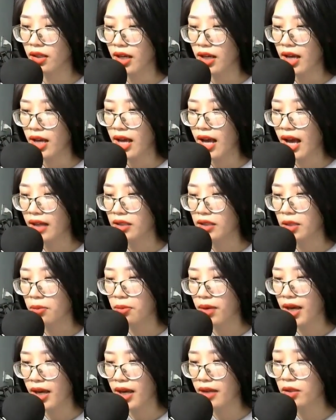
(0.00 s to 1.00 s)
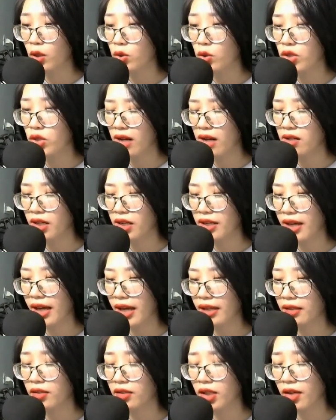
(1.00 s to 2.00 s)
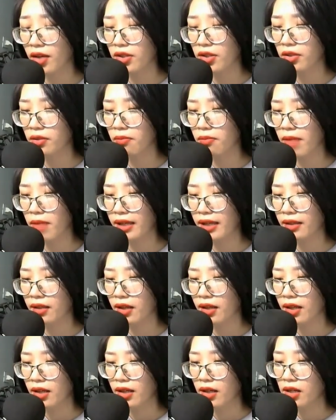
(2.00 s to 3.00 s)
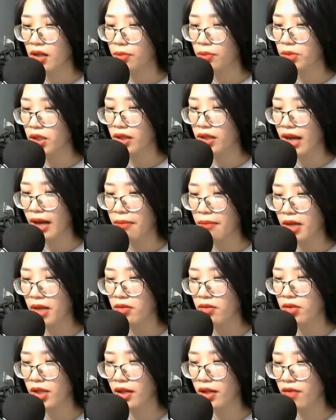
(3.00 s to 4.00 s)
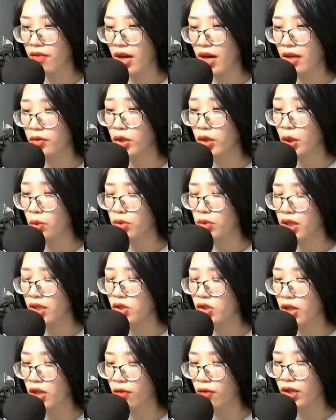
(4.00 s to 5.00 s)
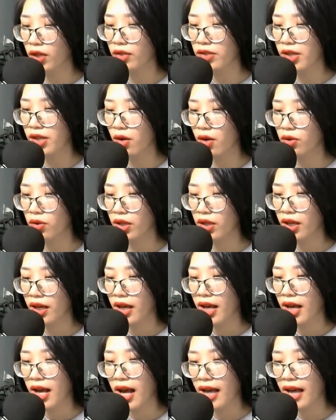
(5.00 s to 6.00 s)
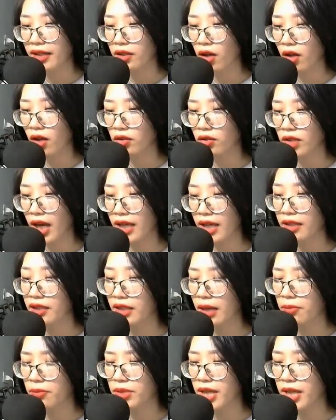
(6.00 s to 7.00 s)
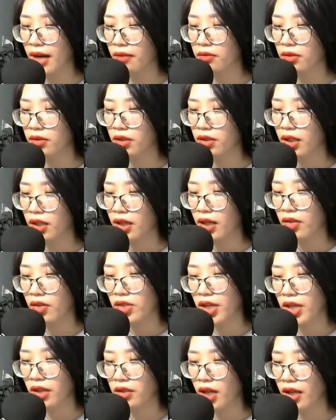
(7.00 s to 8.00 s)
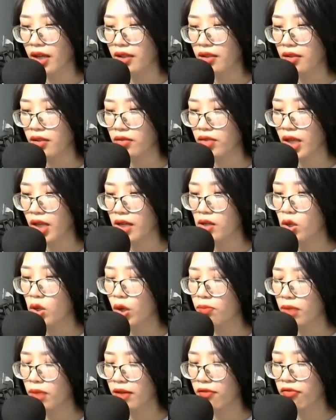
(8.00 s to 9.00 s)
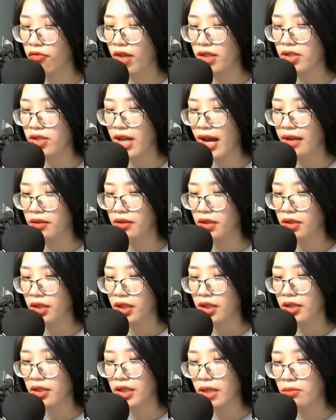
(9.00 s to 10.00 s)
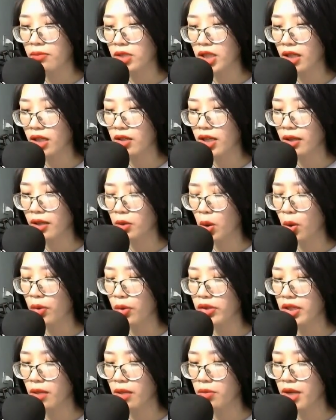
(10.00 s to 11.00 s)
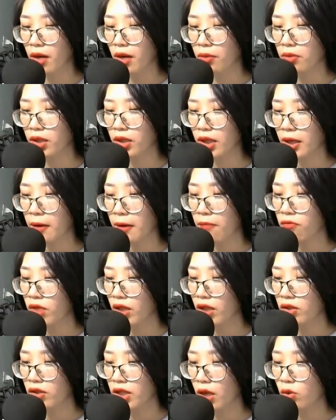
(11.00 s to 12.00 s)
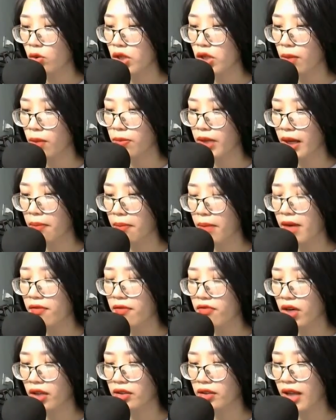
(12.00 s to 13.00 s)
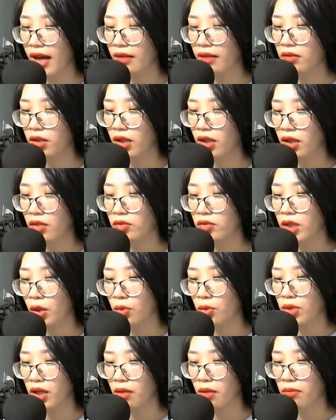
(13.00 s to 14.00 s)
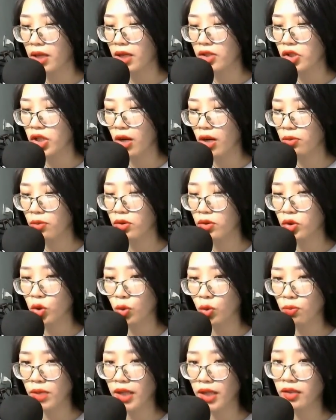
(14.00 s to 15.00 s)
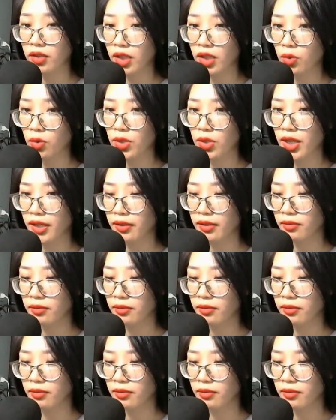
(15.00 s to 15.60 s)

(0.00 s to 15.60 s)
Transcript: Hạng lập nghe câu trả lời này thì nhướng mày, lập tức hai mắt nhìn về tiểu nhân trong viên châu, hai ngón tay kẹp chặt. Chỉ thấy tiếng lời mình phát ra, kim sắc điện hồ chớp động, viên châu trong nháy mắt vỡ tan, tiểu nhân bên trong cũng bị tiêu diệt.